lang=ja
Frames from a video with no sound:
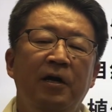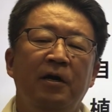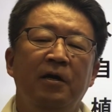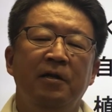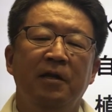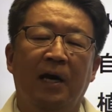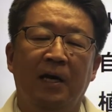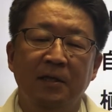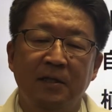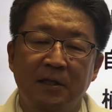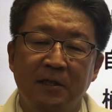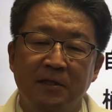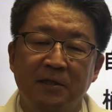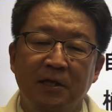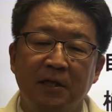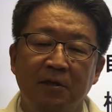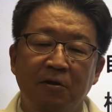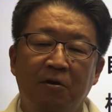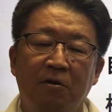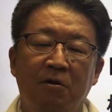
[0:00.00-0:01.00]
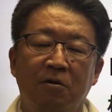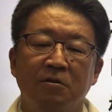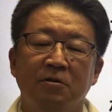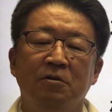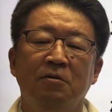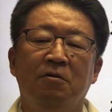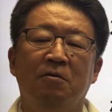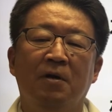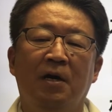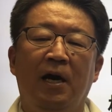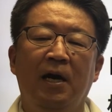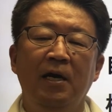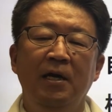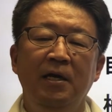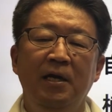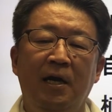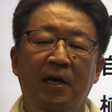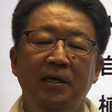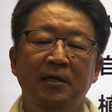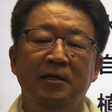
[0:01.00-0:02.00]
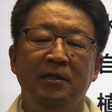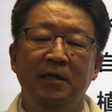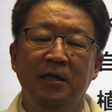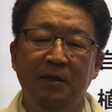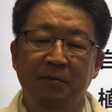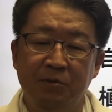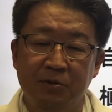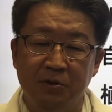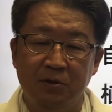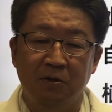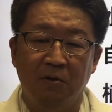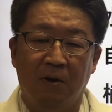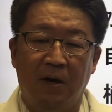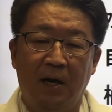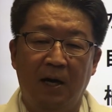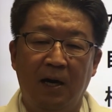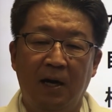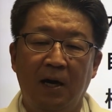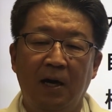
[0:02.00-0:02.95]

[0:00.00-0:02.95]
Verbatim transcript: なんですけど、その外来生物とか、